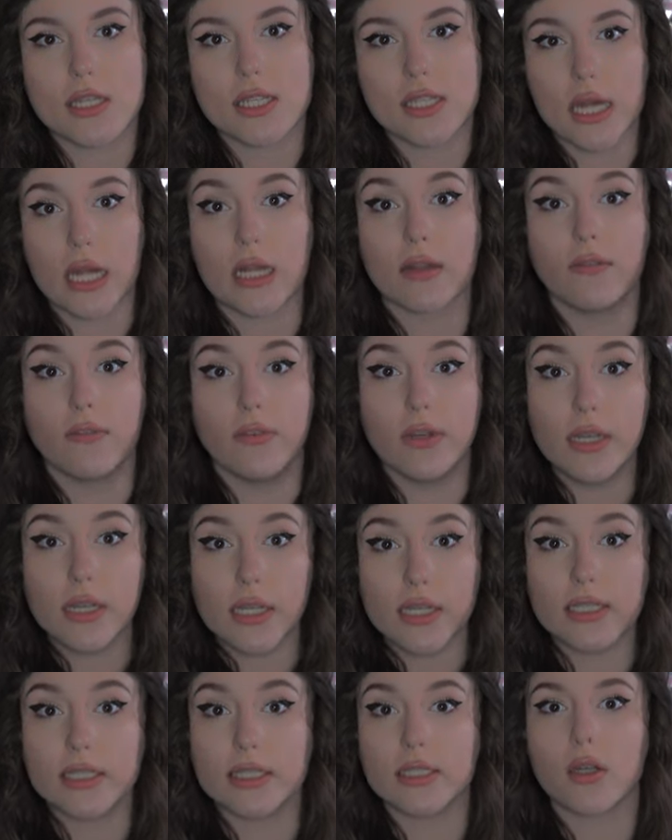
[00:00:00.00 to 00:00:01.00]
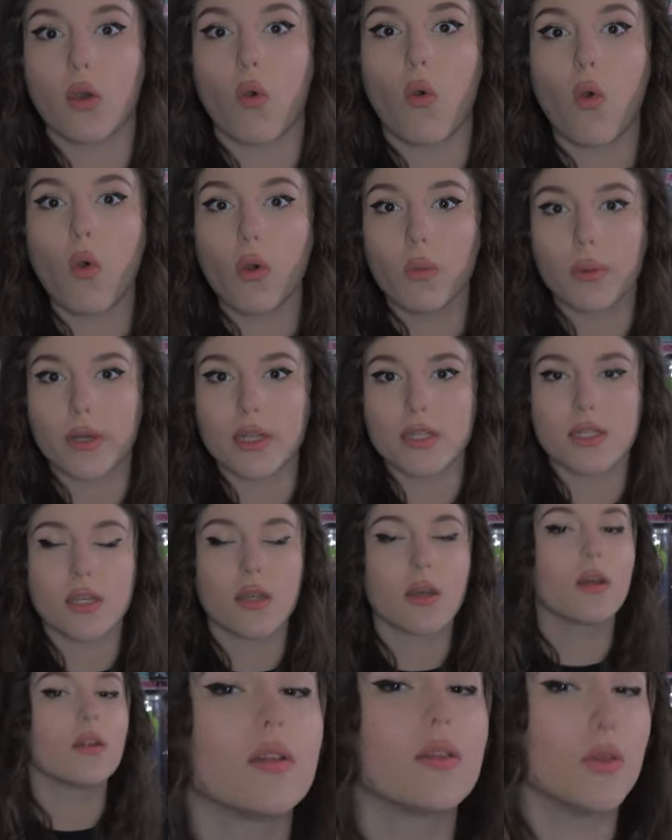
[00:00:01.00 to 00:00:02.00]
стал выглядеть образ
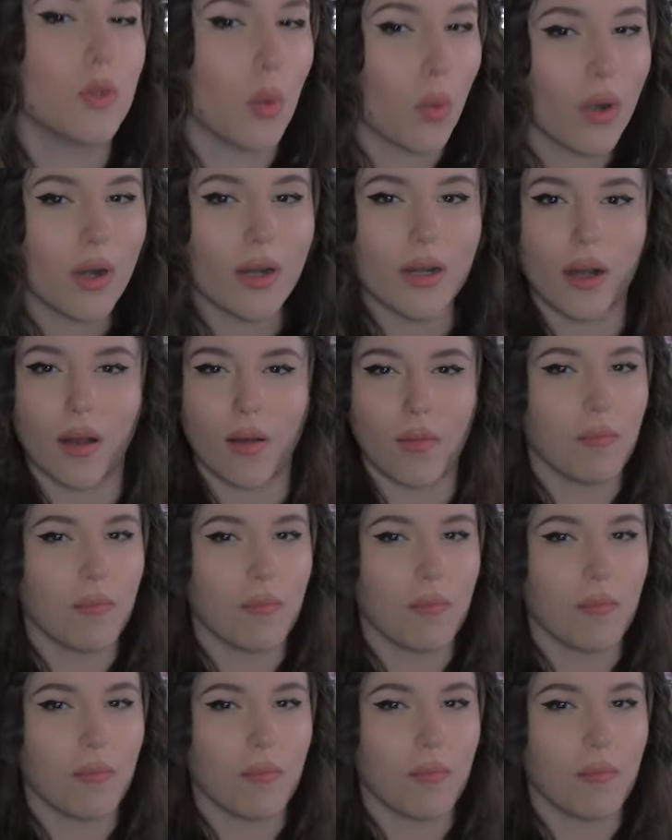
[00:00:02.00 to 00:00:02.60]
дорого,